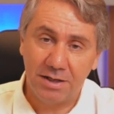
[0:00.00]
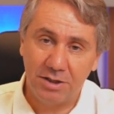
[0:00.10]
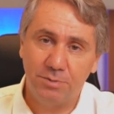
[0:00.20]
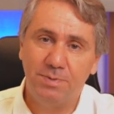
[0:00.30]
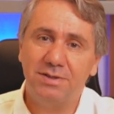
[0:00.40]

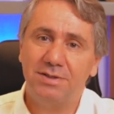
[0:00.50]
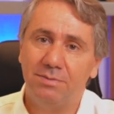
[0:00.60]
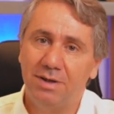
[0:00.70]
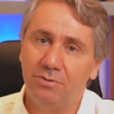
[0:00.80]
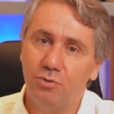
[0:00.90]
Hiçbir
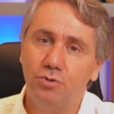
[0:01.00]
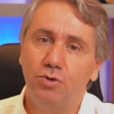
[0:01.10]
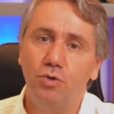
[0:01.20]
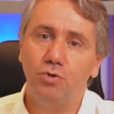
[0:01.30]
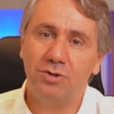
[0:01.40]
zaman
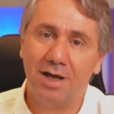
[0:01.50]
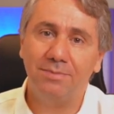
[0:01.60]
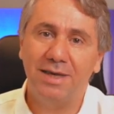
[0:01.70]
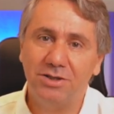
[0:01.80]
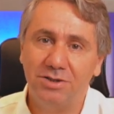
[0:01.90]
%100
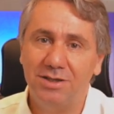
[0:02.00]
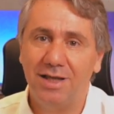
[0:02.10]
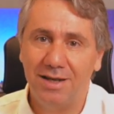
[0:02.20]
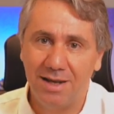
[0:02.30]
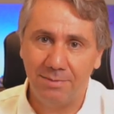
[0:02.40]
tam geçti
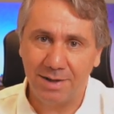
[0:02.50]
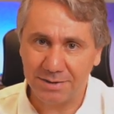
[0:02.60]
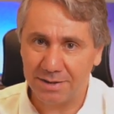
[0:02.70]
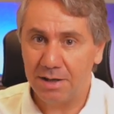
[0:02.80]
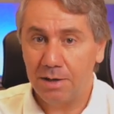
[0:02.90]
denilemez.